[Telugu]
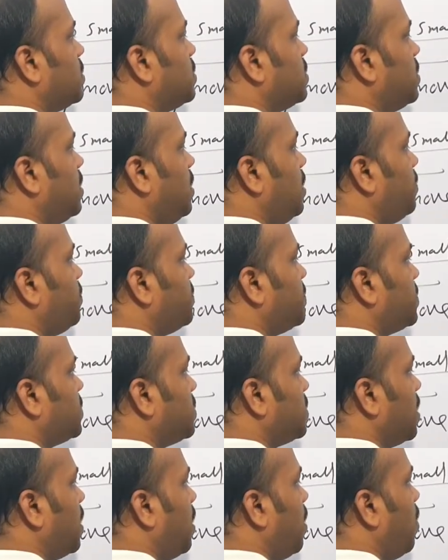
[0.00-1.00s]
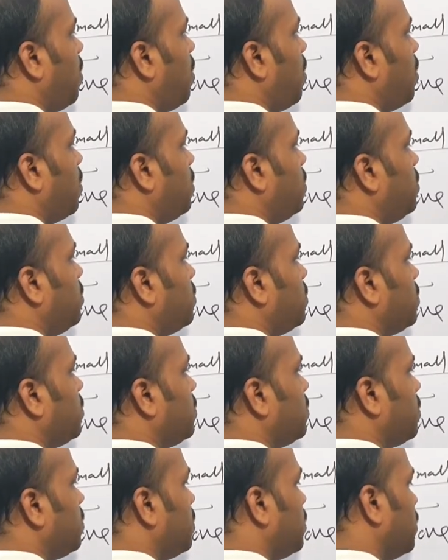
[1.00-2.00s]
స్లిప్స్ ఆన్
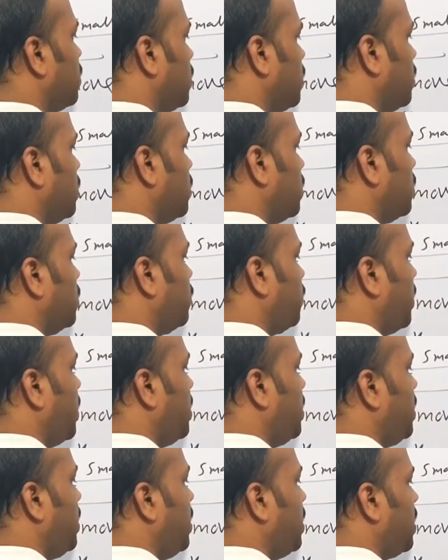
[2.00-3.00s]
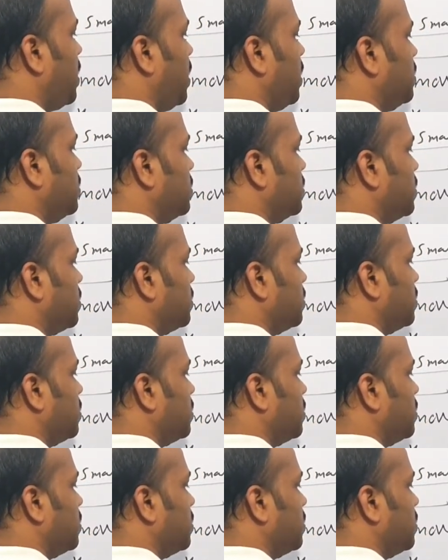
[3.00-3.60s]
ట్వంటీ కేజీ